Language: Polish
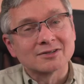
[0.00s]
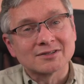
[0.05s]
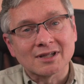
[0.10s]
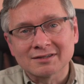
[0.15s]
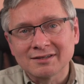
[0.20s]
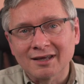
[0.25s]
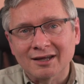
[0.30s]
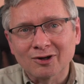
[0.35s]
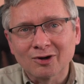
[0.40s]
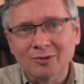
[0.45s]

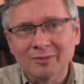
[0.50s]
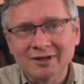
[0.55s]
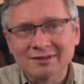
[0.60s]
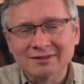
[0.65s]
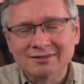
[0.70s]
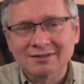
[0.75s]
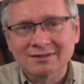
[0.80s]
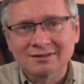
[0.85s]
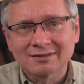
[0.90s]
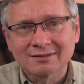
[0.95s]
Ostatni
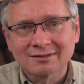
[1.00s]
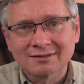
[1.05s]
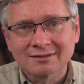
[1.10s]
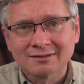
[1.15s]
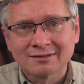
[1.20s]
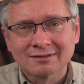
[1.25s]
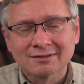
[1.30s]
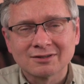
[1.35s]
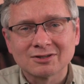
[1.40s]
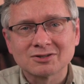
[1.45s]
argument,
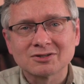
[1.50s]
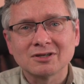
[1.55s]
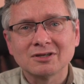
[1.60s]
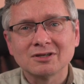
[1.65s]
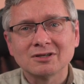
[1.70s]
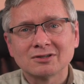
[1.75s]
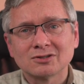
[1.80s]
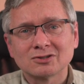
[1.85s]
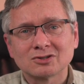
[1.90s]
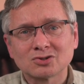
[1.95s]

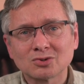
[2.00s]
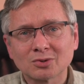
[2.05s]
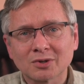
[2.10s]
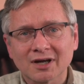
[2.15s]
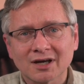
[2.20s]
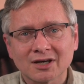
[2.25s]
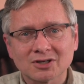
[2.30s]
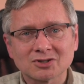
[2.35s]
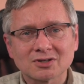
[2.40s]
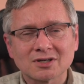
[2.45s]
jeżeli
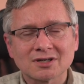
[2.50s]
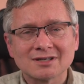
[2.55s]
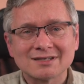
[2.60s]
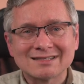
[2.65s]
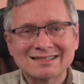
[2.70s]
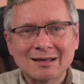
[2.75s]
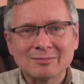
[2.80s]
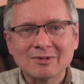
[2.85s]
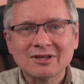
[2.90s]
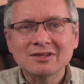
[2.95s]
szukasz
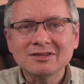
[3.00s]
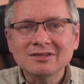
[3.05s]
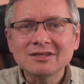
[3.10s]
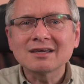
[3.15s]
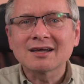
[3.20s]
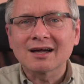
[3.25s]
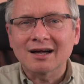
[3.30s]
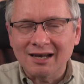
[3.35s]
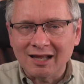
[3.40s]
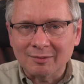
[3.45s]

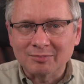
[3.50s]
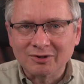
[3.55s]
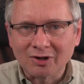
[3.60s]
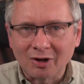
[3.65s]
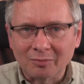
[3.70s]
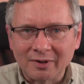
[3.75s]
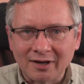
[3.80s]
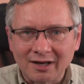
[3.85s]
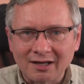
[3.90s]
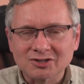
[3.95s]
zamiennika
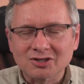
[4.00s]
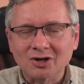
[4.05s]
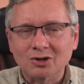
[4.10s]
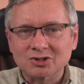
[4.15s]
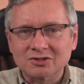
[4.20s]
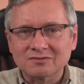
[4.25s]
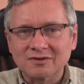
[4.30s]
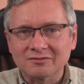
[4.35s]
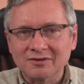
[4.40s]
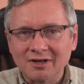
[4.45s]
laptopa,
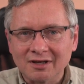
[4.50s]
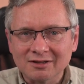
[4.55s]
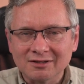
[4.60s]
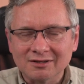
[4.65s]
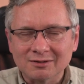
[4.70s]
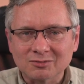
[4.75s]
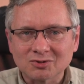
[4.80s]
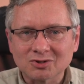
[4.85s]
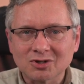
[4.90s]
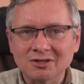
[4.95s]
czegoś dwa w
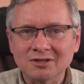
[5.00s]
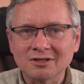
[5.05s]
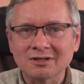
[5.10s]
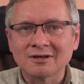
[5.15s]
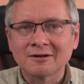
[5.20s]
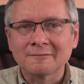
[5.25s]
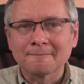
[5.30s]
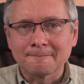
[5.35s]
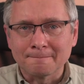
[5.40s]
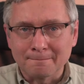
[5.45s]
jednym, czyli
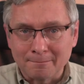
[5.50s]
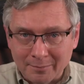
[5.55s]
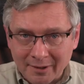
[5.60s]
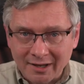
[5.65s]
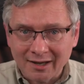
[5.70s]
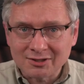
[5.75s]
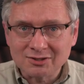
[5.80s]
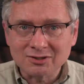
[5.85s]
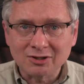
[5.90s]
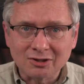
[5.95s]

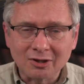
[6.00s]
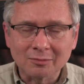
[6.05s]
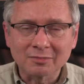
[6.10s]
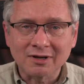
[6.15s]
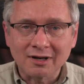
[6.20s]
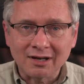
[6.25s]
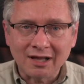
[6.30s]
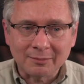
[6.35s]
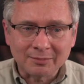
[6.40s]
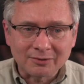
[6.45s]
bardzo
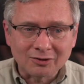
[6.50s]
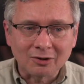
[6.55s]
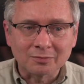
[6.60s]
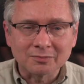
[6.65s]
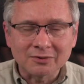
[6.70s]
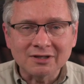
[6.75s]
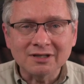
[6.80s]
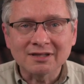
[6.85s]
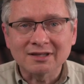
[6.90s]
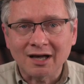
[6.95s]
dobry
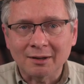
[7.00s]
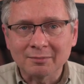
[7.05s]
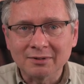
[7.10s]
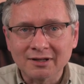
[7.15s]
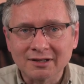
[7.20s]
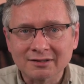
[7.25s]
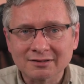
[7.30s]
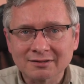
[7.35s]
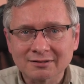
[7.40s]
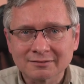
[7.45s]
laptop i
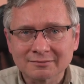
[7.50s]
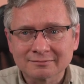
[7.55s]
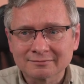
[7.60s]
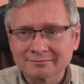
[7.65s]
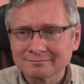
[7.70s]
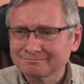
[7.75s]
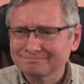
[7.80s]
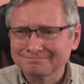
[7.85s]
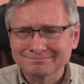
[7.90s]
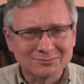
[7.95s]
tablet,
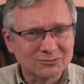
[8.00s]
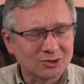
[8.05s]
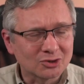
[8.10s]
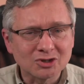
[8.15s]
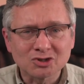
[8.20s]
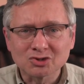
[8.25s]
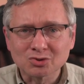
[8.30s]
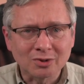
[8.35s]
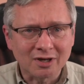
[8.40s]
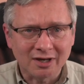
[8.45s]
to
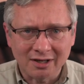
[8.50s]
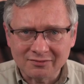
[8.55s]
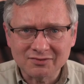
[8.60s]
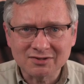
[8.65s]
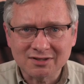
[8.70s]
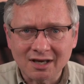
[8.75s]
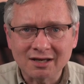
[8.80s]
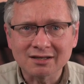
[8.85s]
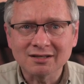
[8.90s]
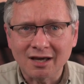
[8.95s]
nie szukaj w
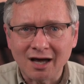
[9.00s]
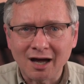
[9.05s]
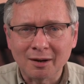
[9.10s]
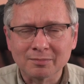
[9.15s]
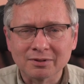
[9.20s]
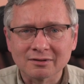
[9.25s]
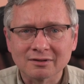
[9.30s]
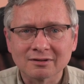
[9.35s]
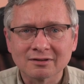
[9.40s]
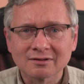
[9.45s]
stajni
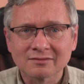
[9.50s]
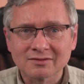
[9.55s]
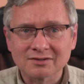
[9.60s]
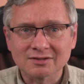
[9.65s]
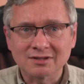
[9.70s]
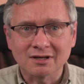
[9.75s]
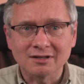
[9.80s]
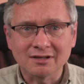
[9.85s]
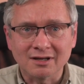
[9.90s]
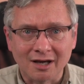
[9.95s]
Apple. W
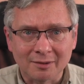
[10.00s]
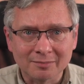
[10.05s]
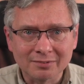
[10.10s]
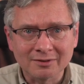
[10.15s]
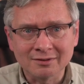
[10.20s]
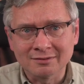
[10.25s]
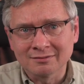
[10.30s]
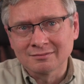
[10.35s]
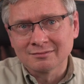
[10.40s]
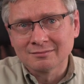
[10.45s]
stajni Apple